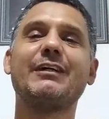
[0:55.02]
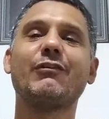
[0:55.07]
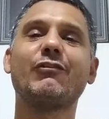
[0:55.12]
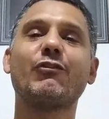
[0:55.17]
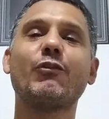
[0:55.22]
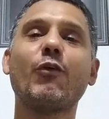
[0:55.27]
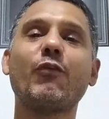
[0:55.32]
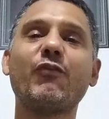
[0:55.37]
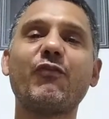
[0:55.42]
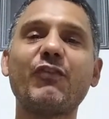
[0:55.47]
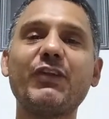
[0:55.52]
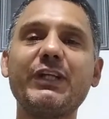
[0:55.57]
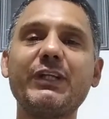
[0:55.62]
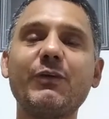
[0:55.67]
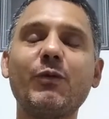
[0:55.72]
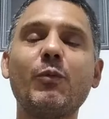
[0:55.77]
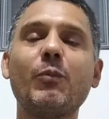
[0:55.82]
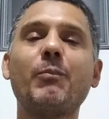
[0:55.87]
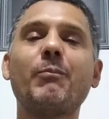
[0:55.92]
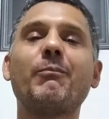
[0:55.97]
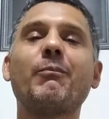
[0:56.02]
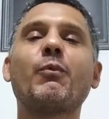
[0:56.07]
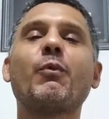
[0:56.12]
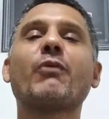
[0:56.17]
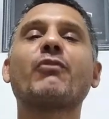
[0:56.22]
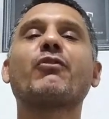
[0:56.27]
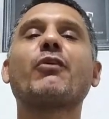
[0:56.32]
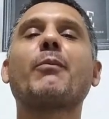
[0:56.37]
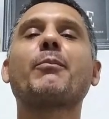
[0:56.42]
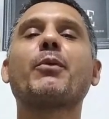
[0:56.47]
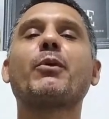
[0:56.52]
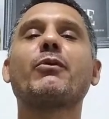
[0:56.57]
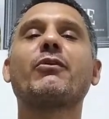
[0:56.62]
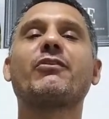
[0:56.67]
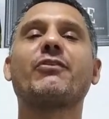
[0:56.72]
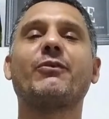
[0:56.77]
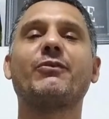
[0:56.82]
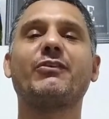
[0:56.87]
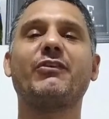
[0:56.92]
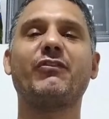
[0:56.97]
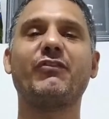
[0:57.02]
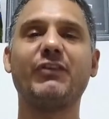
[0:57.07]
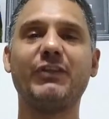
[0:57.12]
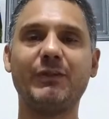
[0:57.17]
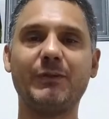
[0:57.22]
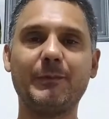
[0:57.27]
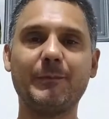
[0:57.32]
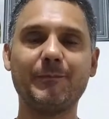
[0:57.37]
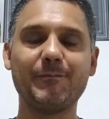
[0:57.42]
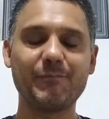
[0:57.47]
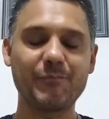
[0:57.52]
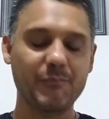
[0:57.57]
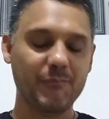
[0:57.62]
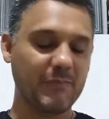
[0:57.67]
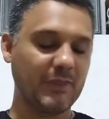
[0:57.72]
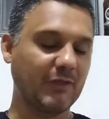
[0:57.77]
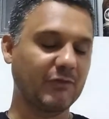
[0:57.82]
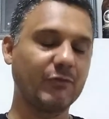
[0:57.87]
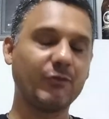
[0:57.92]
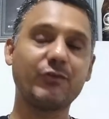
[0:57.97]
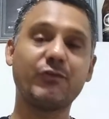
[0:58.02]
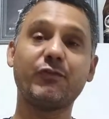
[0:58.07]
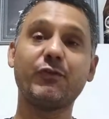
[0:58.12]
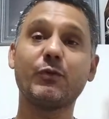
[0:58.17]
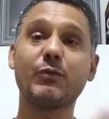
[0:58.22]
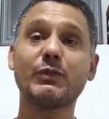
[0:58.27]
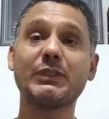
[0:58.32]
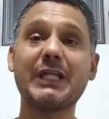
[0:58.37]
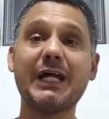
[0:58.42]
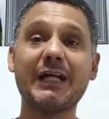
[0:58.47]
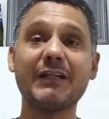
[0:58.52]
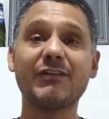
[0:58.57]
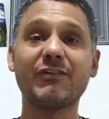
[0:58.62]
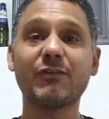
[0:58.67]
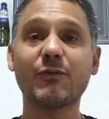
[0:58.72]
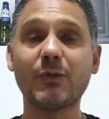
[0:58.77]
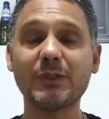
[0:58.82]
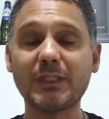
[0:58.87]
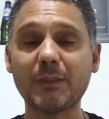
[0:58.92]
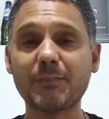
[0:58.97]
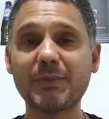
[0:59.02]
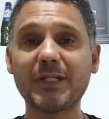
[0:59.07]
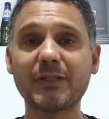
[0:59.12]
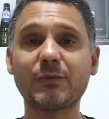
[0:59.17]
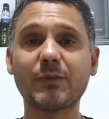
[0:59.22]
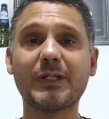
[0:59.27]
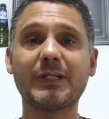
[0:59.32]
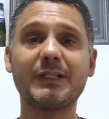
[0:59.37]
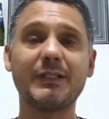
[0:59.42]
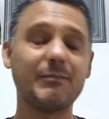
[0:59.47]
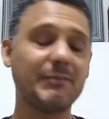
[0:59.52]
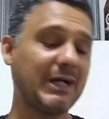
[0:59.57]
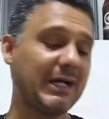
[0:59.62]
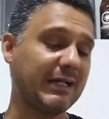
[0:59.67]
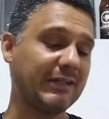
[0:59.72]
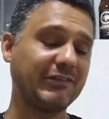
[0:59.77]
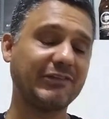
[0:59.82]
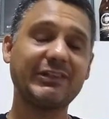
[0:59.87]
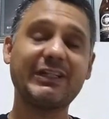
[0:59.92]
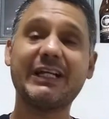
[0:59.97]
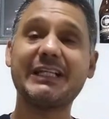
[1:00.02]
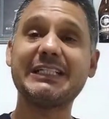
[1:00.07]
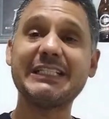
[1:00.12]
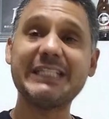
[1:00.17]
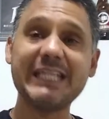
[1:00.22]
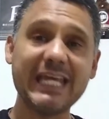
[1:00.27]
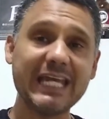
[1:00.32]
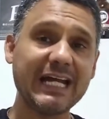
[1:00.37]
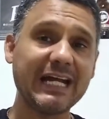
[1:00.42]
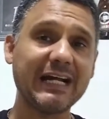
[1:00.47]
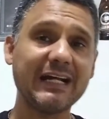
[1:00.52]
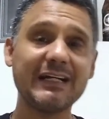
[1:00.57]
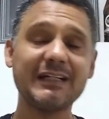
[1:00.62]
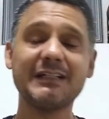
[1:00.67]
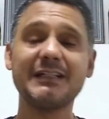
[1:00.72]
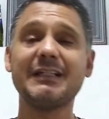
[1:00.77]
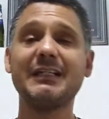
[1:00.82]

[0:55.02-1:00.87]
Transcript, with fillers: sofriam com a sua produção de vinho tinham dificuldades com a temperatura climática, guerra